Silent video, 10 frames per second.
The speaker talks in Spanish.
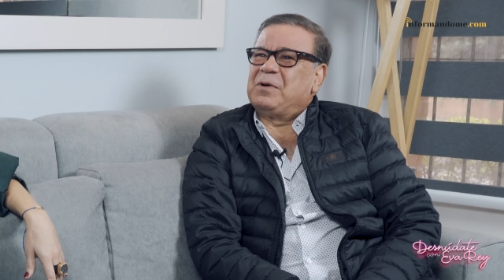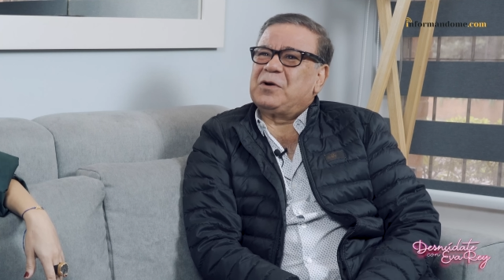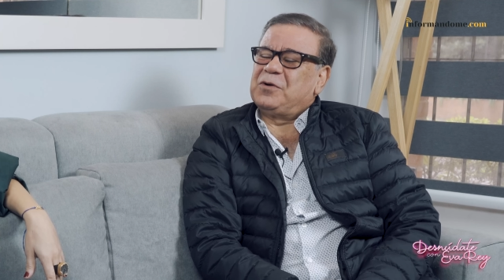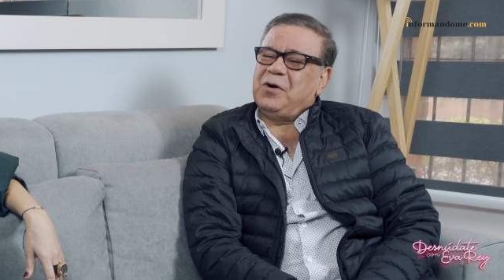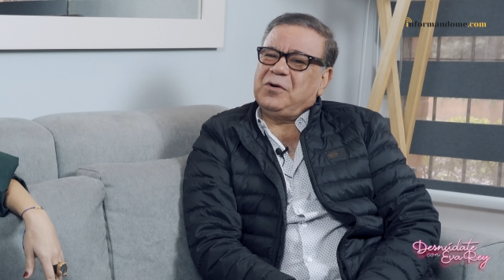
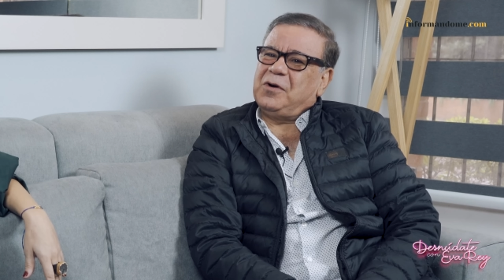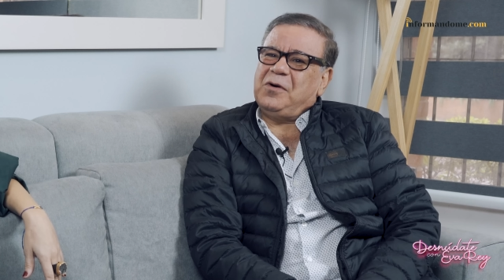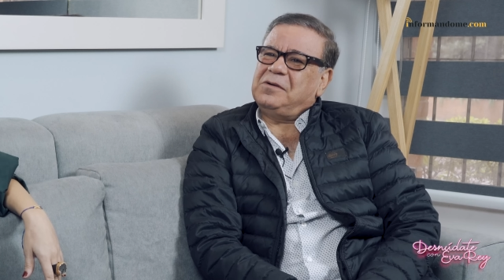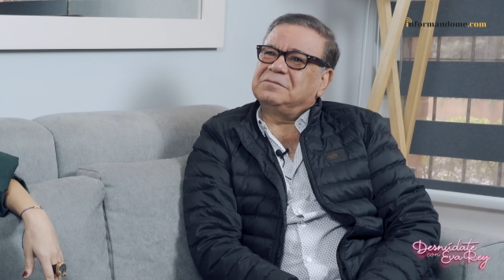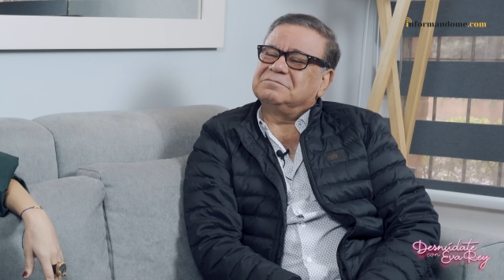Pero no,
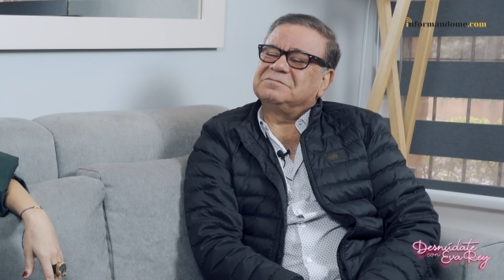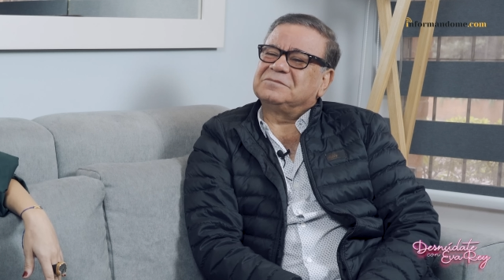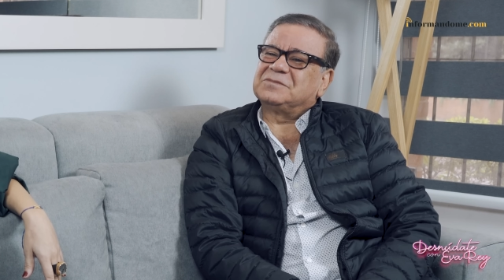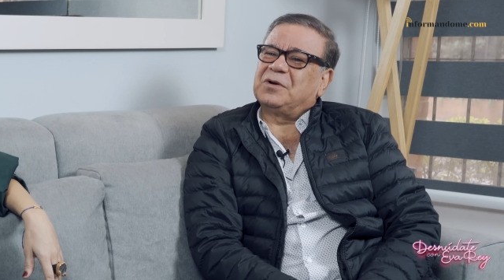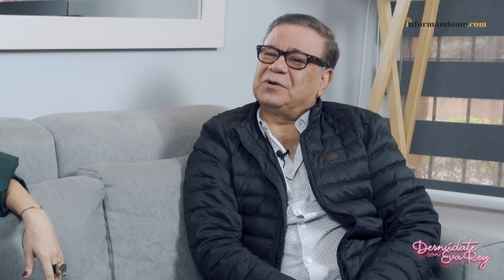no,
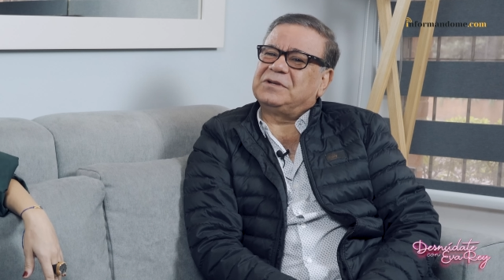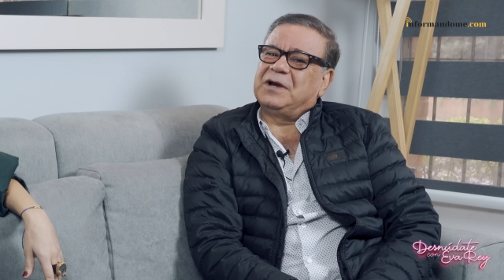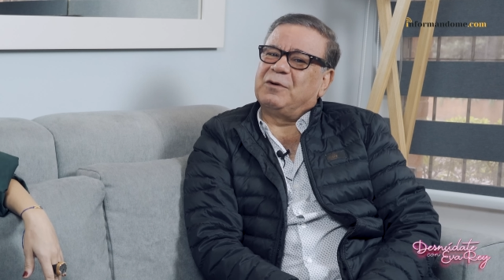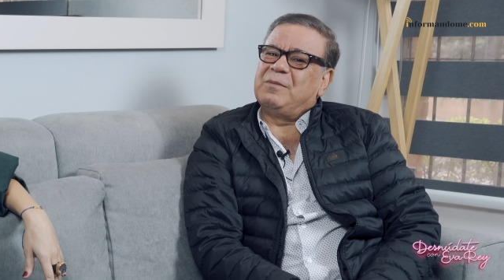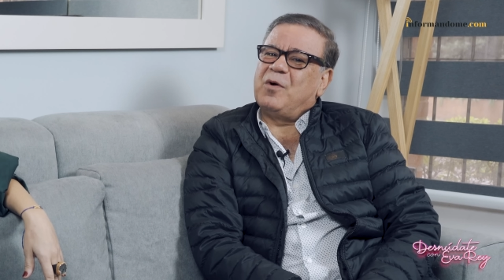yo,
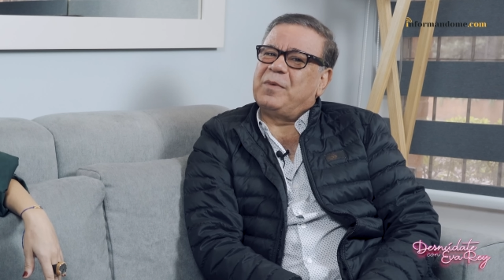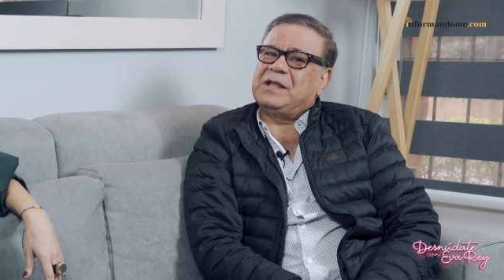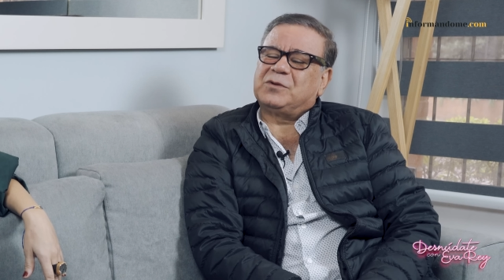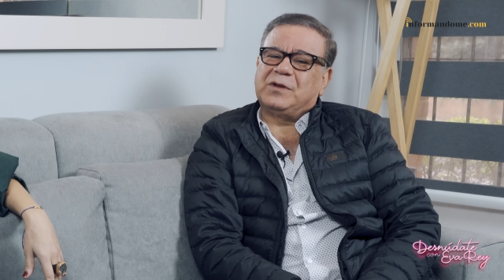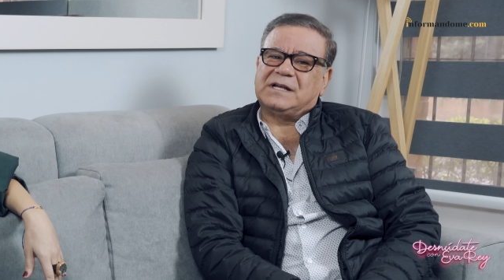llegó el
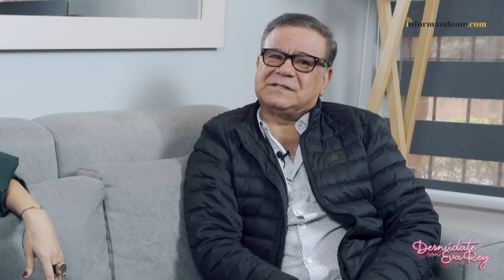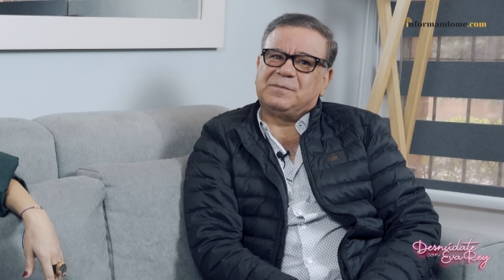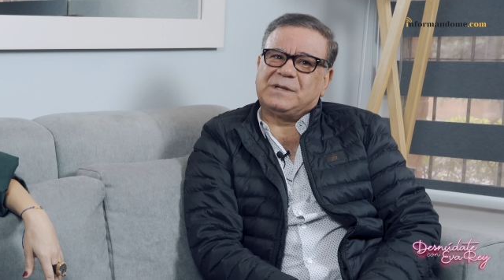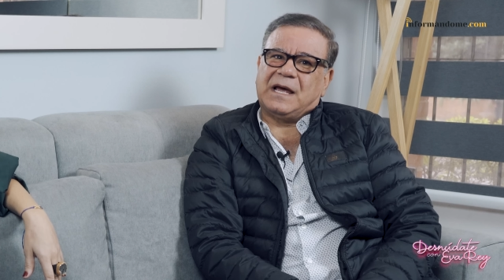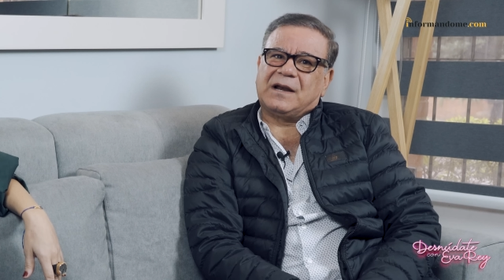momento de
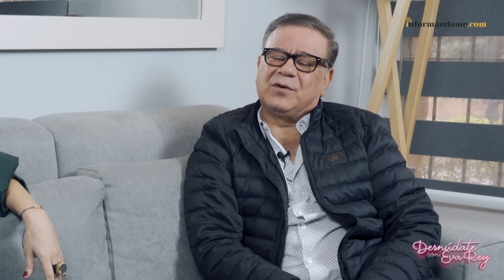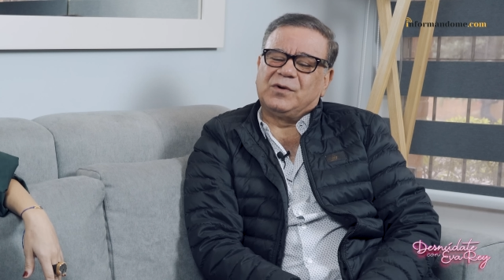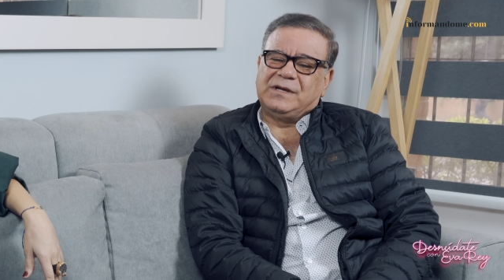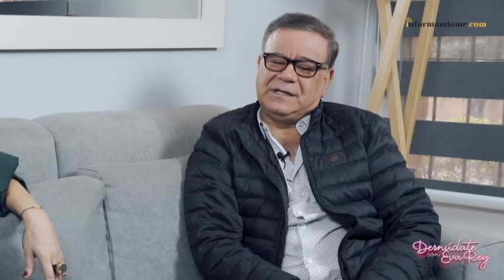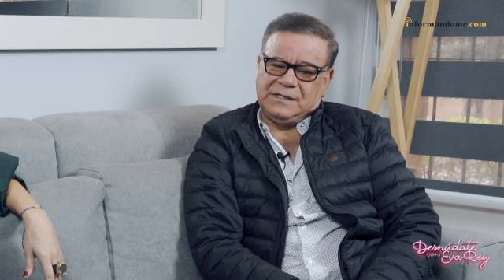
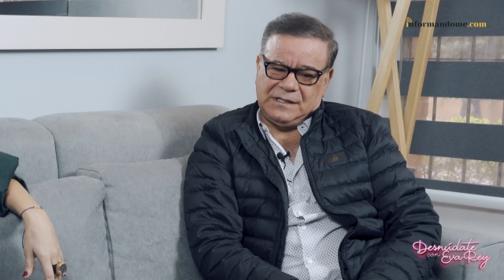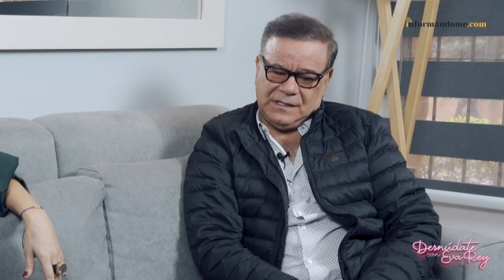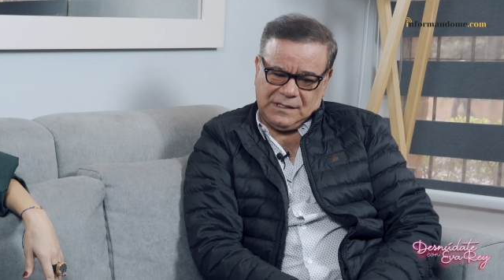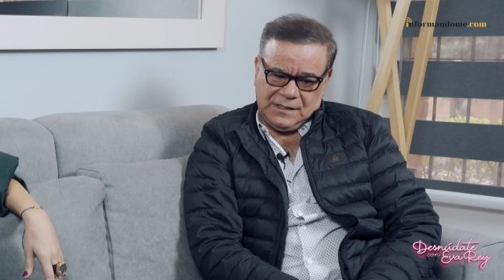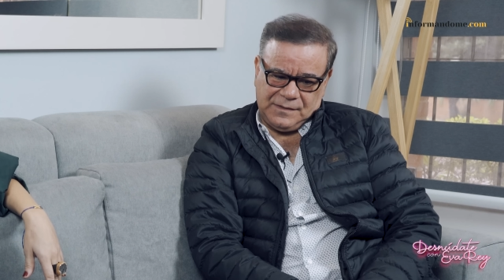aceptarlo
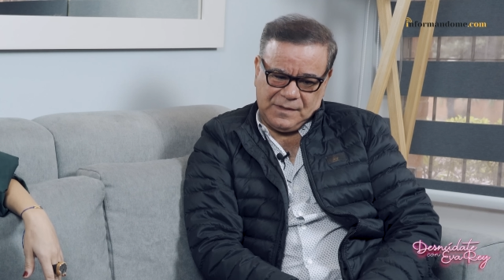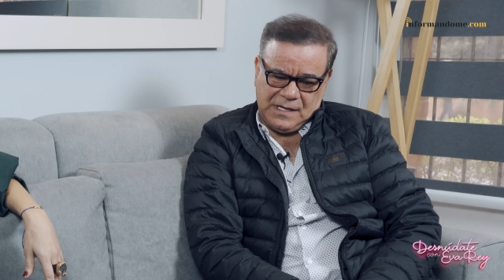y,